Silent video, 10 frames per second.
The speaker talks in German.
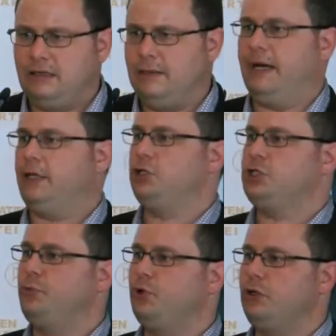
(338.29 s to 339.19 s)
Diamanten
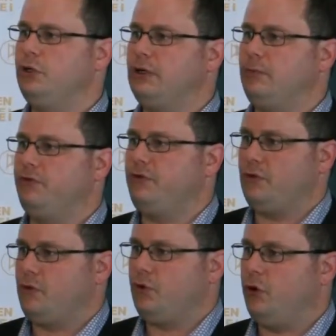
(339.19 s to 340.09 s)
schmuggeln, dann müssen wir
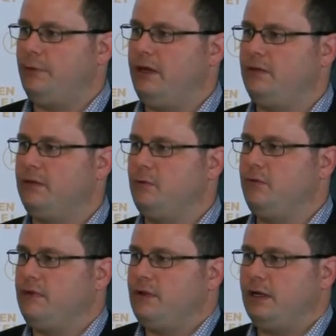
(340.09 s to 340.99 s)
so zollmäßig,
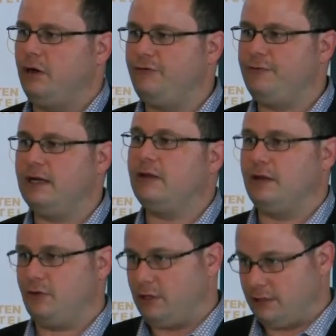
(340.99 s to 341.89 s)
müssen wir sie halt aufmachen. Also
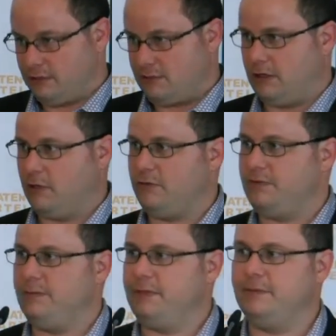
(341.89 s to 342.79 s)
der Zoll hat auch zum
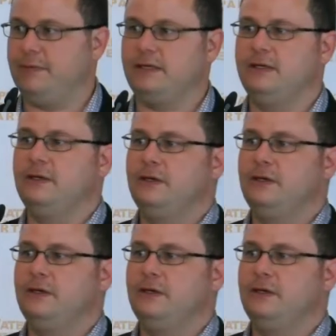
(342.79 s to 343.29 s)
Teil mitgemacht.